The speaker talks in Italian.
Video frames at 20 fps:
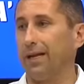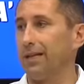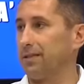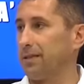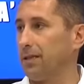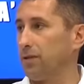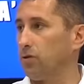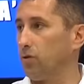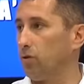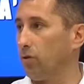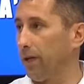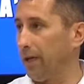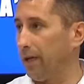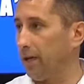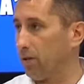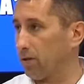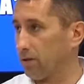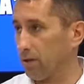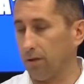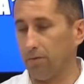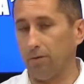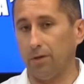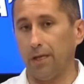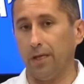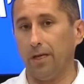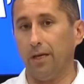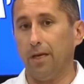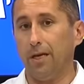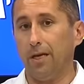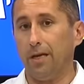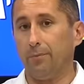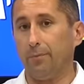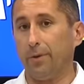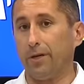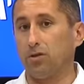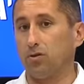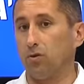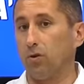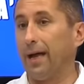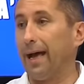la stagione, il nostro
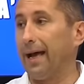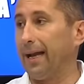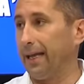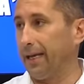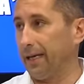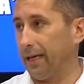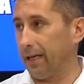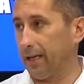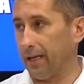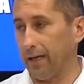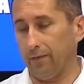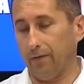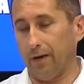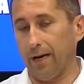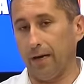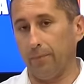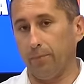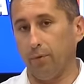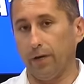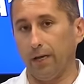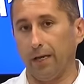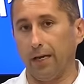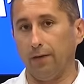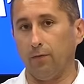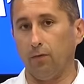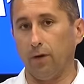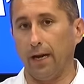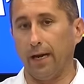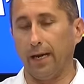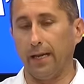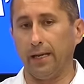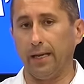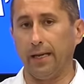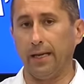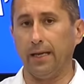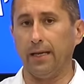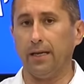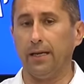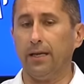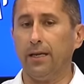personale che, che, va poi a lavorare
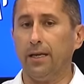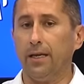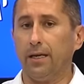nel,